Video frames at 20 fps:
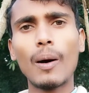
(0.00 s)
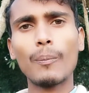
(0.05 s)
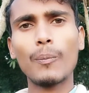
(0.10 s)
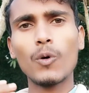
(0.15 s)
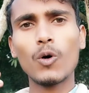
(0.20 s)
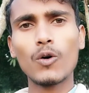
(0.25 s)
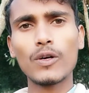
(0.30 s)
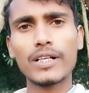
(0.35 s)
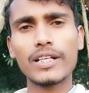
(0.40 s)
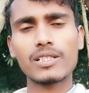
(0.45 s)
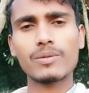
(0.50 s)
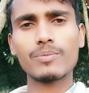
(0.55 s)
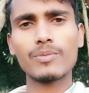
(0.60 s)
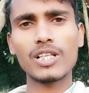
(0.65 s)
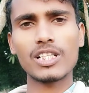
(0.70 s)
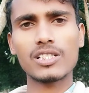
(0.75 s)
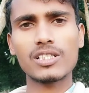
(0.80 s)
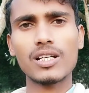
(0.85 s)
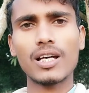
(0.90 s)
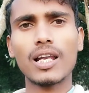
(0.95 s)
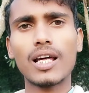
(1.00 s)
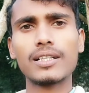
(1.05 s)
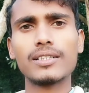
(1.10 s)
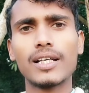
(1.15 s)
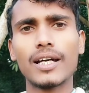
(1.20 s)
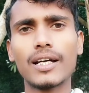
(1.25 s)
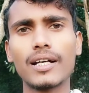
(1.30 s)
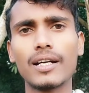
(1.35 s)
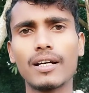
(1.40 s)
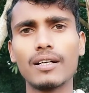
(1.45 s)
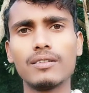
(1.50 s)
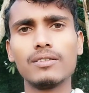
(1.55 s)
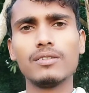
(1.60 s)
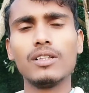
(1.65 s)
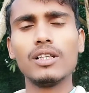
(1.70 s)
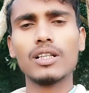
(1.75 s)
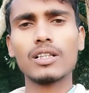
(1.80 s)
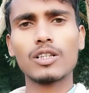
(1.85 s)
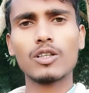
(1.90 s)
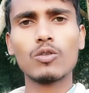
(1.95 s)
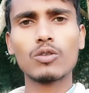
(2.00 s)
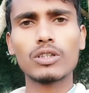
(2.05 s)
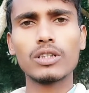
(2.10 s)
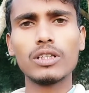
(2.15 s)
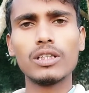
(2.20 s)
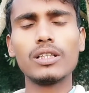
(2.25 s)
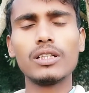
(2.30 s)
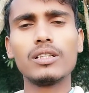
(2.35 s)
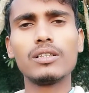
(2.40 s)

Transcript: पोर्ट एस चला जाएगा क्योंकि